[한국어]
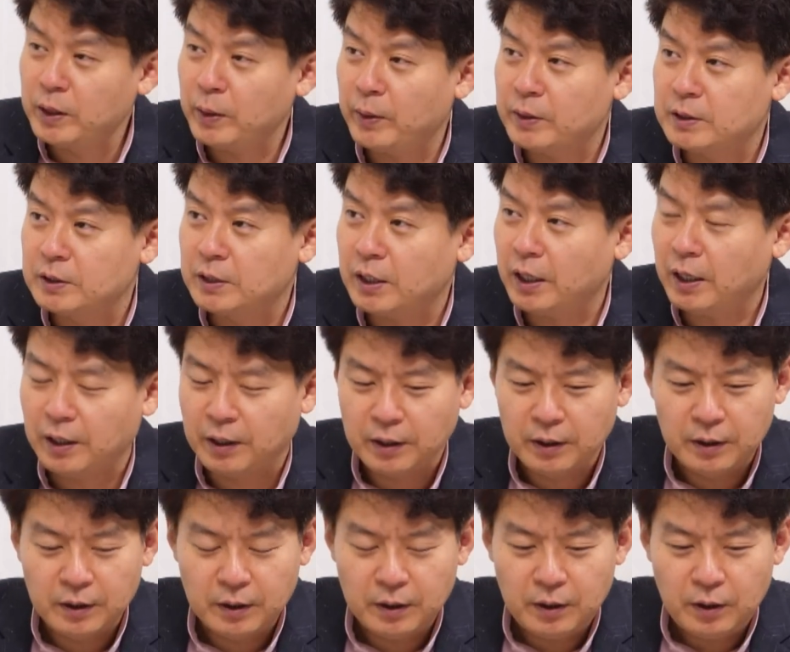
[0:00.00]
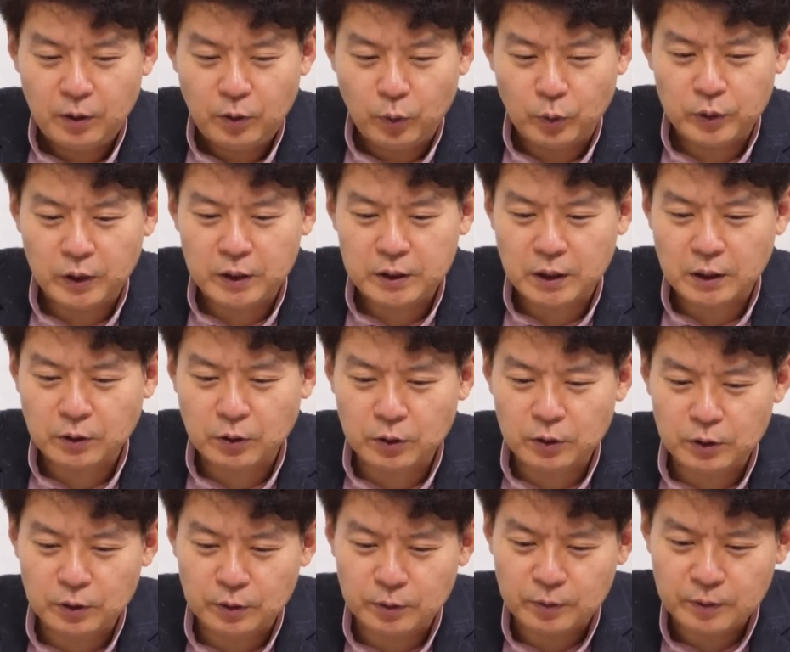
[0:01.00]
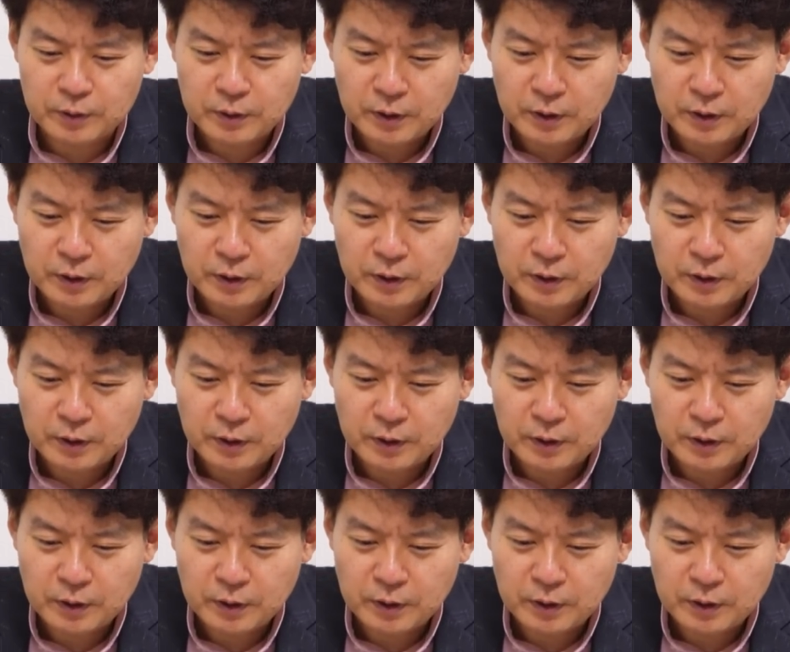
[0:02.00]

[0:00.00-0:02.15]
봤을 때 오늘의 섹터는